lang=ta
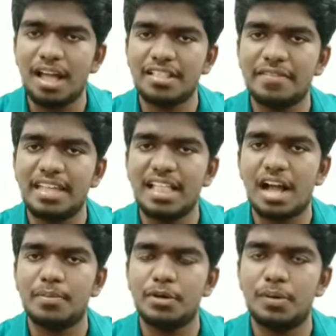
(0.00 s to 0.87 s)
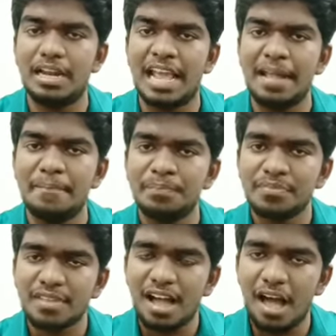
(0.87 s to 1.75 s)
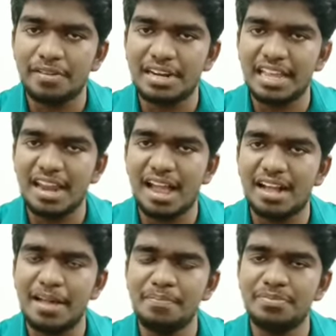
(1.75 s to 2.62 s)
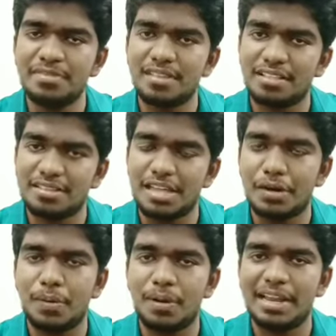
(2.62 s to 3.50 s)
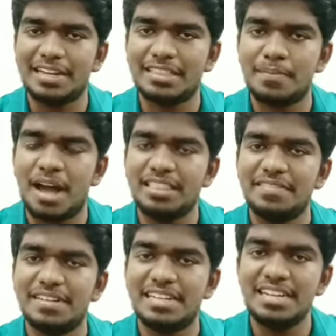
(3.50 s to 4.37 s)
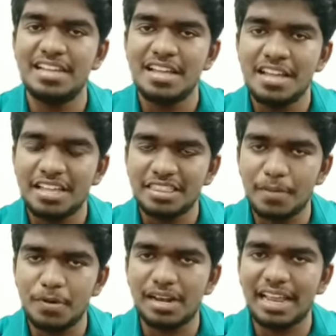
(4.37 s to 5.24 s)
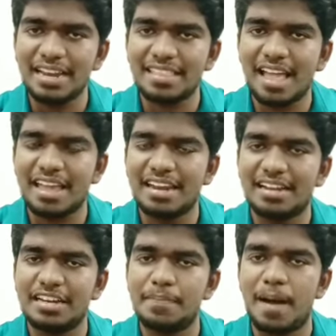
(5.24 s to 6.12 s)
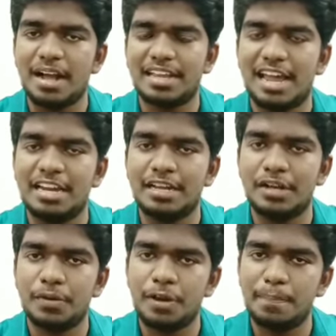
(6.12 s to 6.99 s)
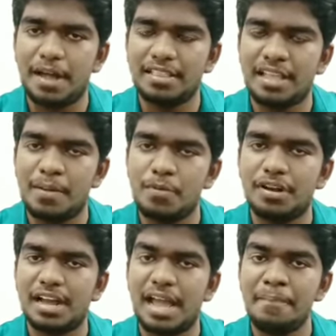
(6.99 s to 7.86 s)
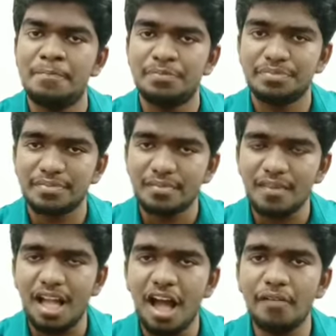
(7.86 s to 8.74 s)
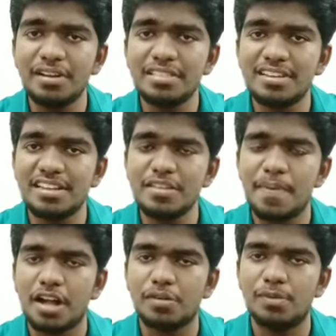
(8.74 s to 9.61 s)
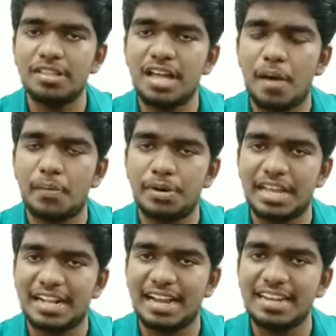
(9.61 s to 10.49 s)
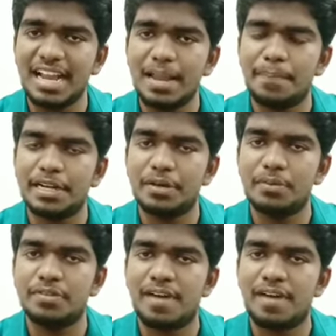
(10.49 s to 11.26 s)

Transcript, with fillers: அந்த வேதாகம நூலிலே அவர் நேராக அந்த தற்கொலை இனத்தை மாற்றிவிட்டு விட்டு இந்த புக்கில் என்னதான் இருக்குன்ட்டு பார்க்குறாரு குறிப்பாக அந்த புக்கை அவர் திறந்து பார்க்கும் பொழுது அவருடைய கண்களில் பட்ட ஒரு